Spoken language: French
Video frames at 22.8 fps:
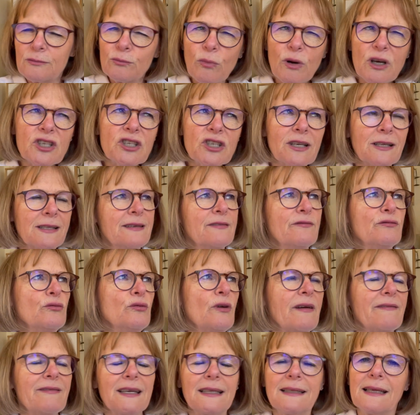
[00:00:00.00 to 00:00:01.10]
Moi, j'en ai vu
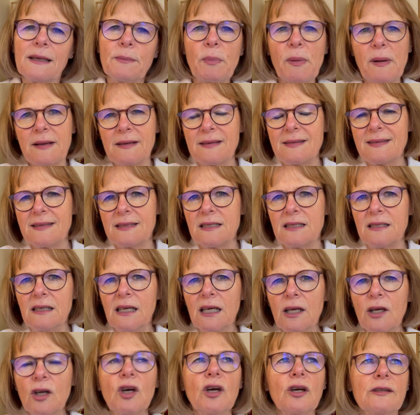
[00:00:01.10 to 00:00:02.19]
avec des pensées,
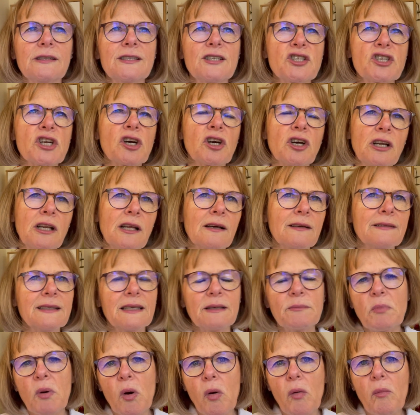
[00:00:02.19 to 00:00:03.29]
euh, des chocolats, des
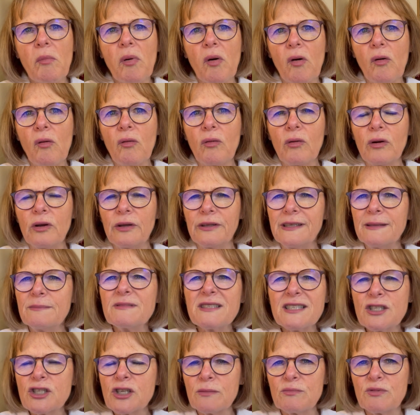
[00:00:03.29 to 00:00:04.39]
bonbons, euh, des
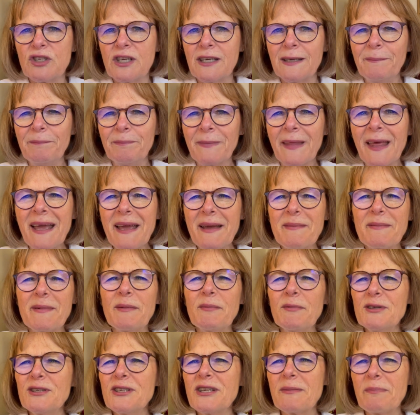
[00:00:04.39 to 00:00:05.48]
petits objets. Mais
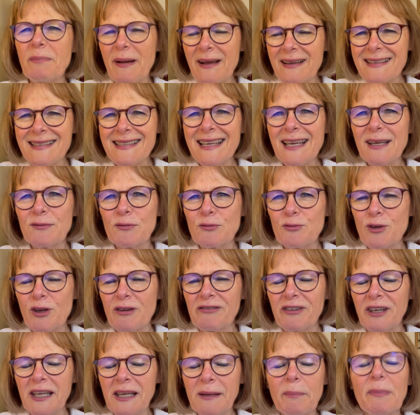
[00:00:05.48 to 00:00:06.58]
moi, j'ai pensé à nous
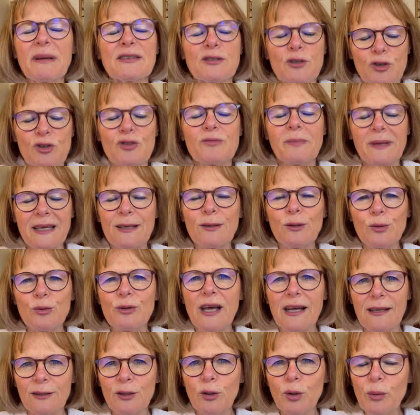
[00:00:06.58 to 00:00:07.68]
offrir, parce que je m'inclus
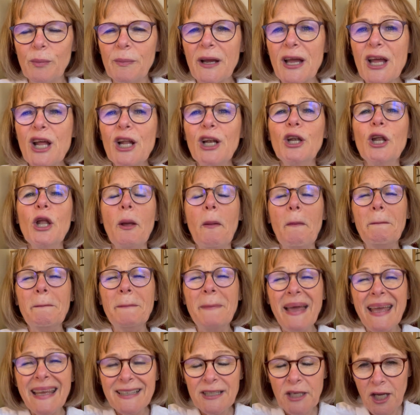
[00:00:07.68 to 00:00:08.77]
dans le groupe, le
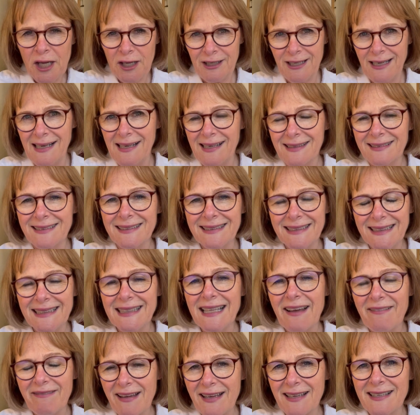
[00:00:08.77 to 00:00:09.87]
meilleur calendrier de
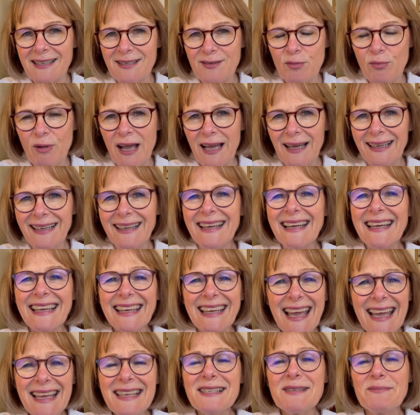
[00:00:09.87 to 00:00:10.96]
l'Avent qui soit.
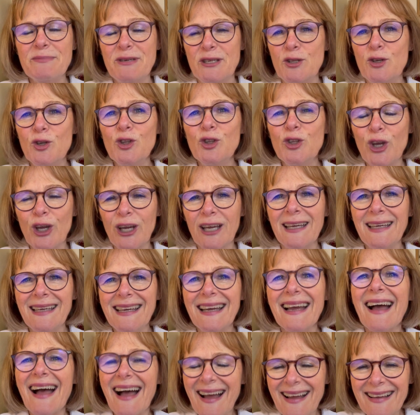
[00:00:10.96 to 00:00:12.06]
15 minutes de
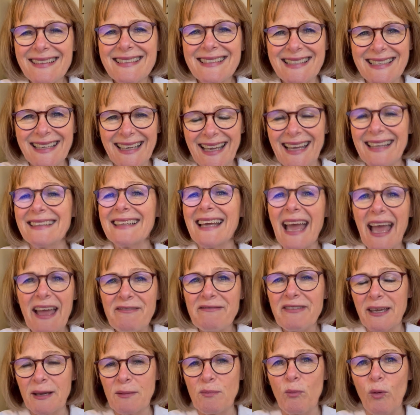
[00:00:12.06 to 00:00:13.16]
rire en direct
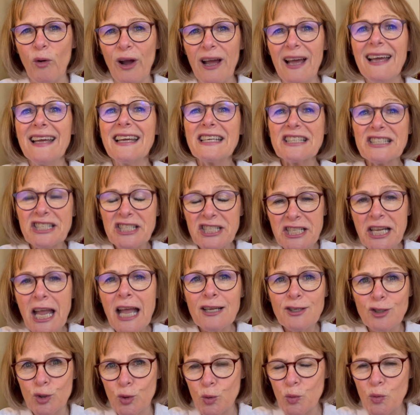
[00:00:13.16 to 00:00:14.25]
avec moi
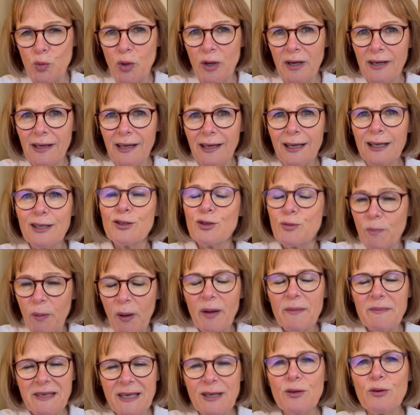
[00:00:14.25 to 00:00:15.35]
chaque jour du
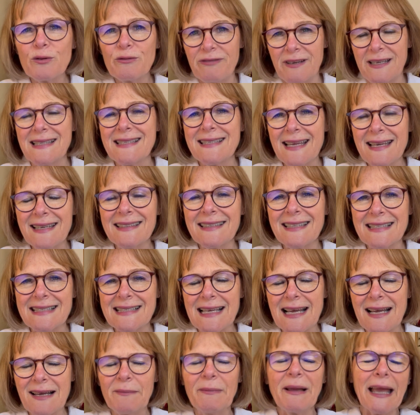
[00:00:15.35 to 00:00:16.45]
1er au 25
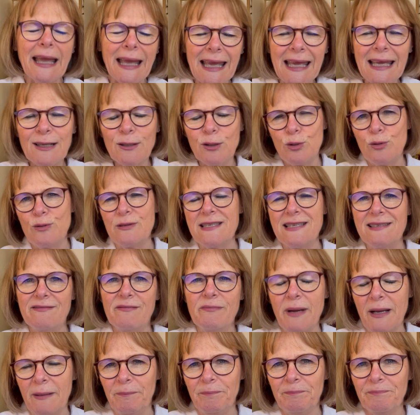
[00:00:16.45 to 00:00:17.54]
décembre
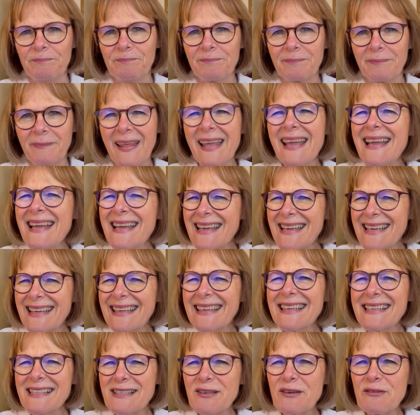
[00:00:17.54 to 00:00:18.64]
inclusivement.
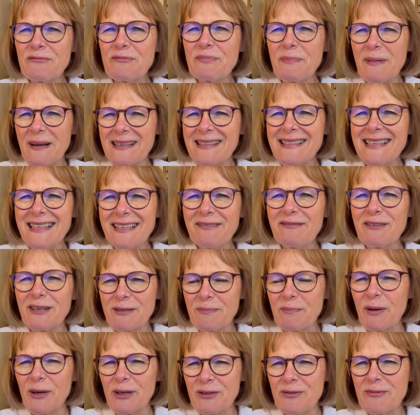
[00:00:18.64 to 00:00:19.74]
Qu'est-ce que vous pensez qui va se
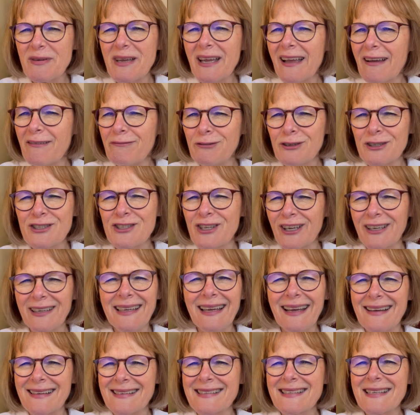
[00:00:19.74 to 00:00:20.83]
produire à force de
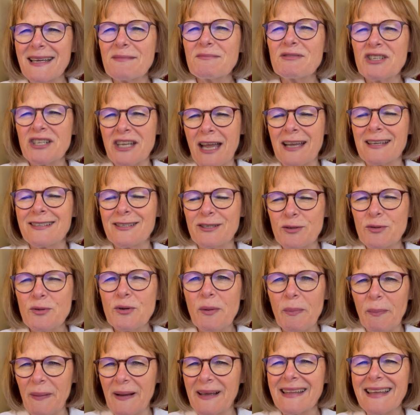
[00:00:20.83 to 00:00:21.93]
rire ensemble chaque
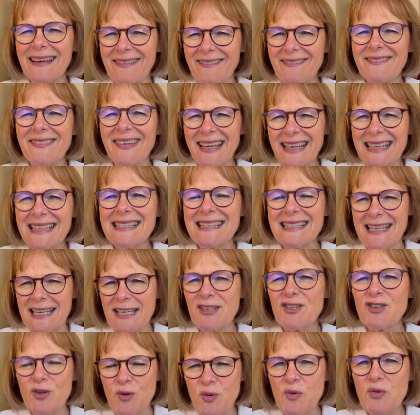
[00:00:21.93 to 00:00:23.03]
jour pendant
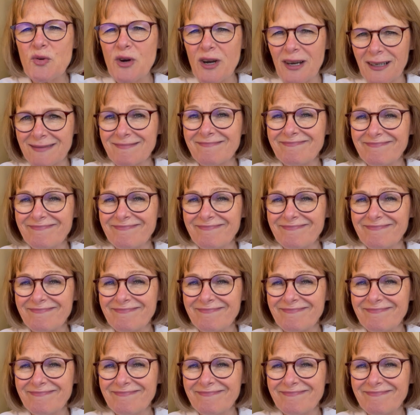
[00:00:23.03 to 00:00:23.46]
25 jours?